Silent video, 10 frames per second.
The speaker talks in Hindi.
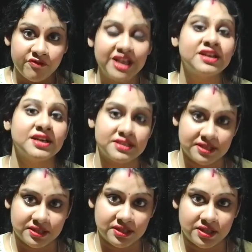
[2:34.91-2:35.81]
फील कर
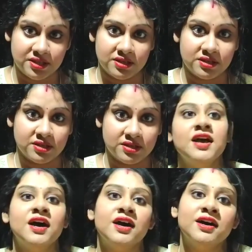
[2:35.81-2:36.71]
सकते हैं
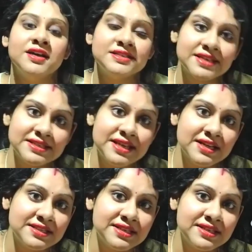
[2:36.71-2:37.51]
इसके साथ